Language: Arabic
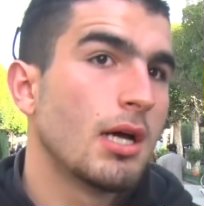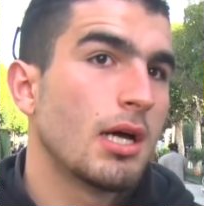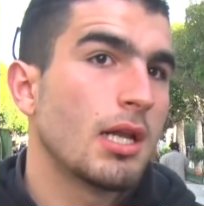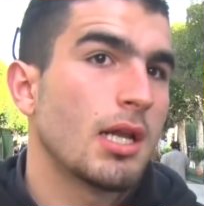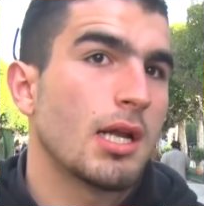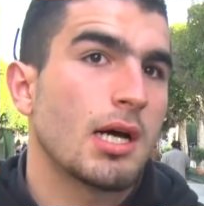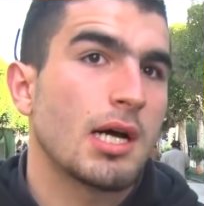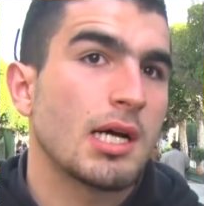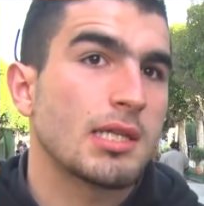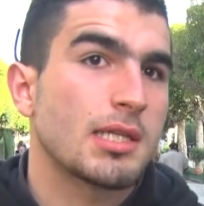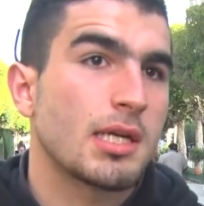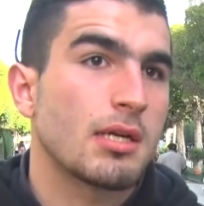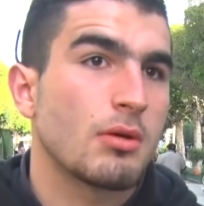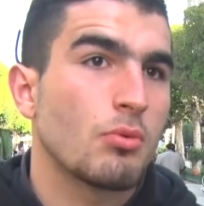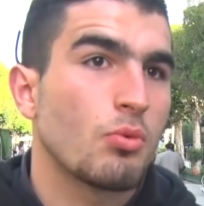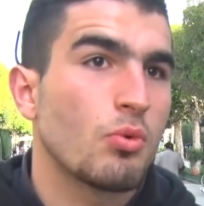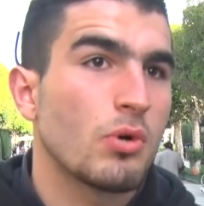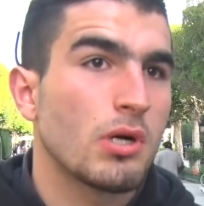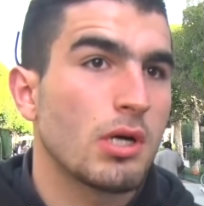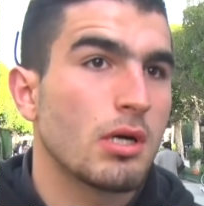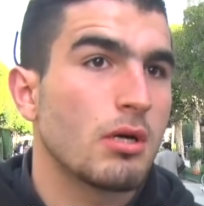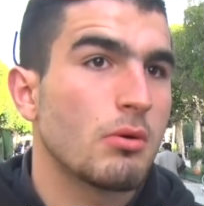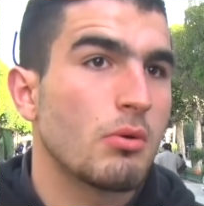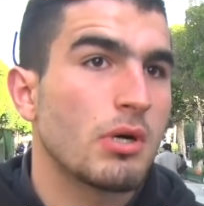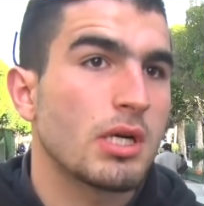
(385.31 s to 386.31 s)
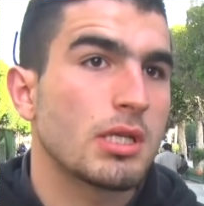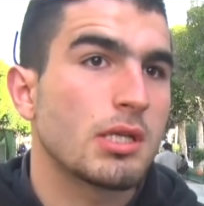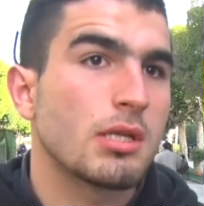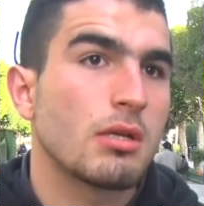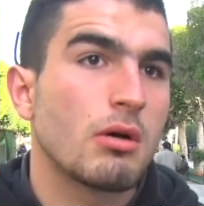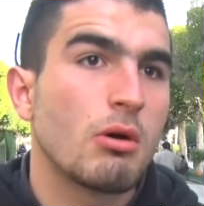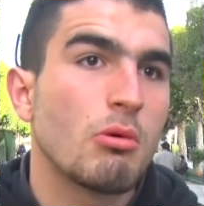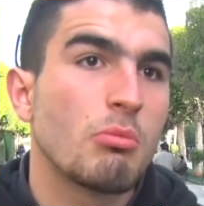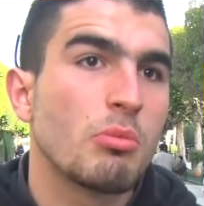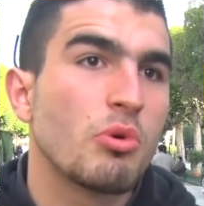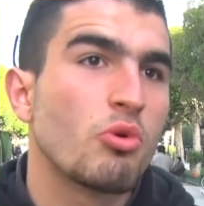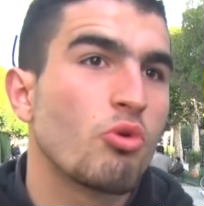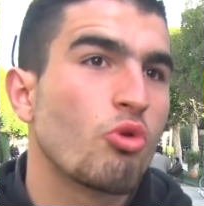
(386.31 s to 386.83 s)
على خاطر وقت
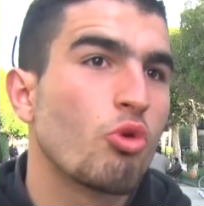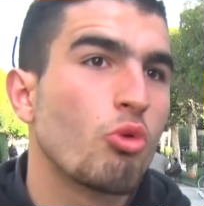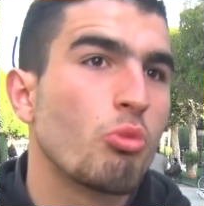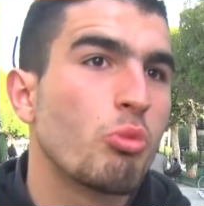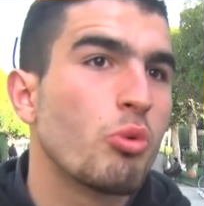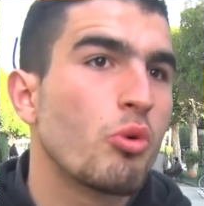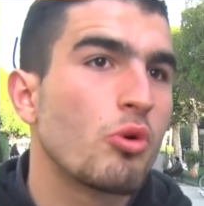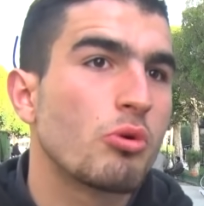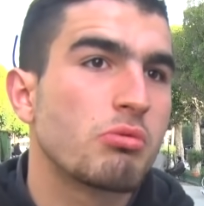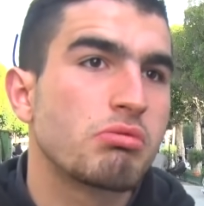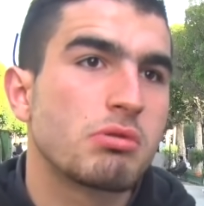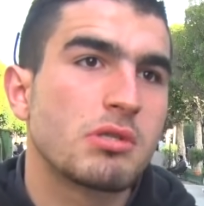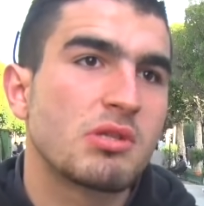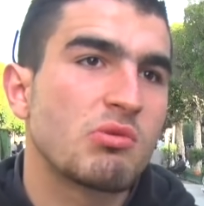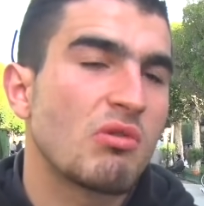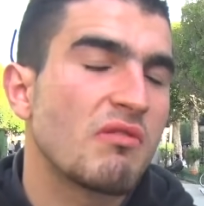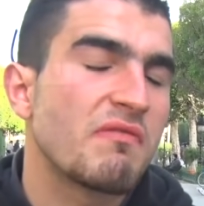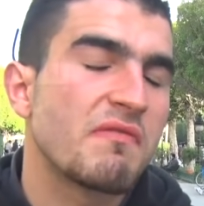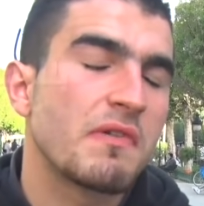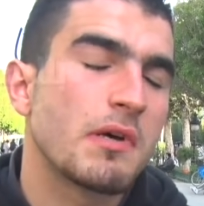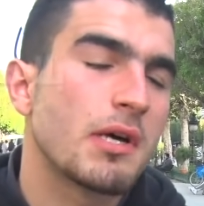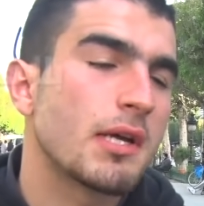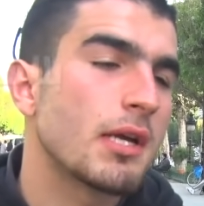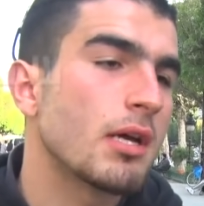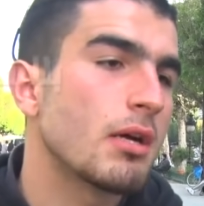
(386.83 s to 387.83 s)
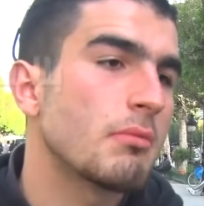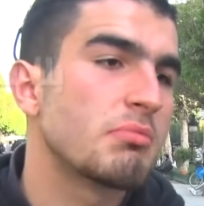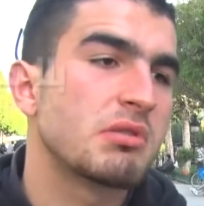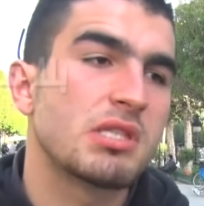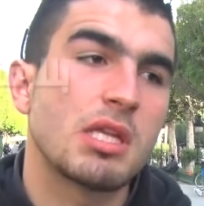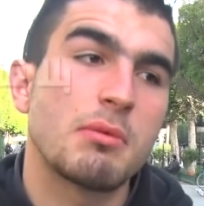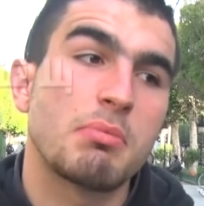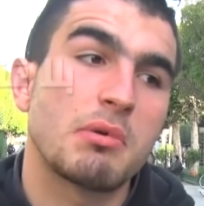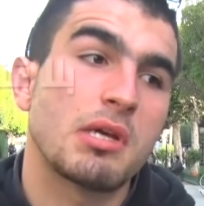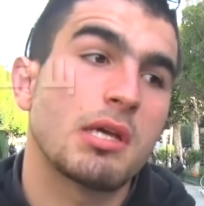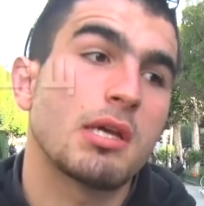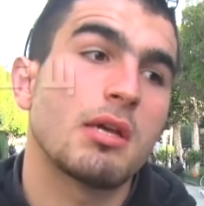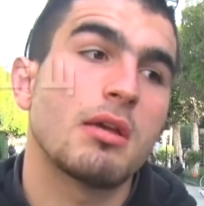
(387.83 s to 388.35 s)
امك وبوك باش توفى راه باش
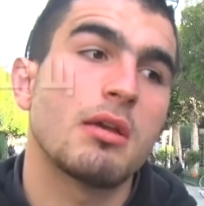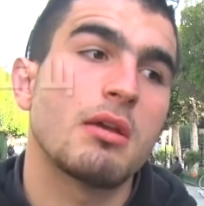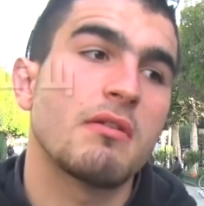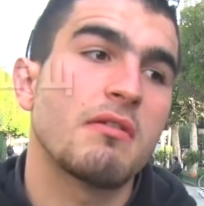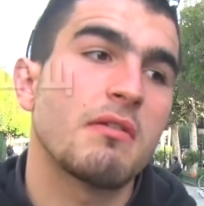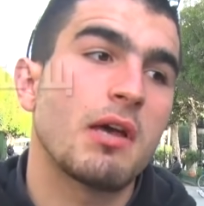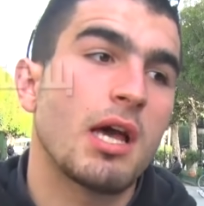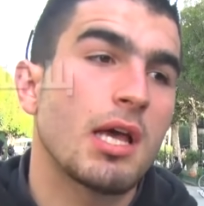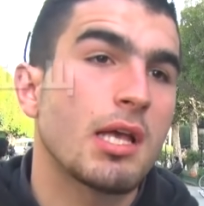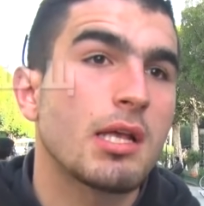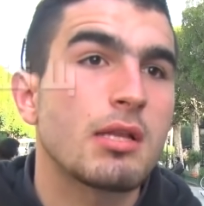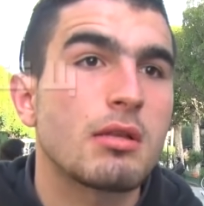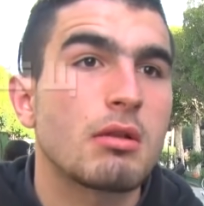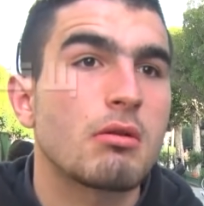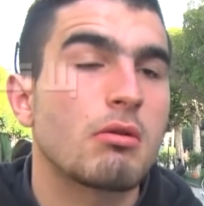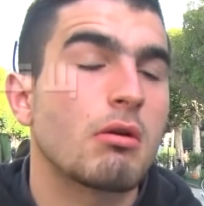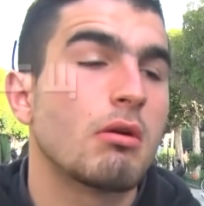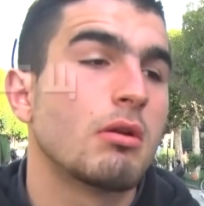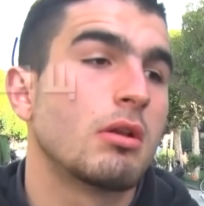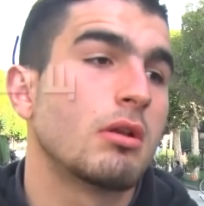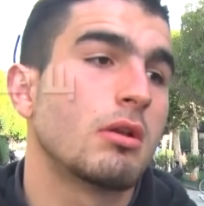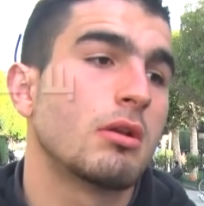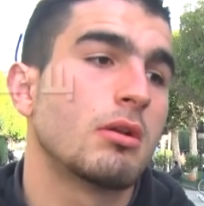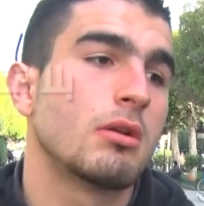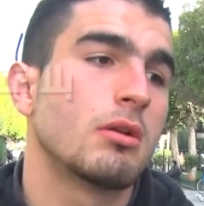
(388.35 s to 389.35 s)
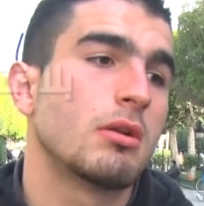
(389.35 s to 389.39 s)
تبكي حياه الكل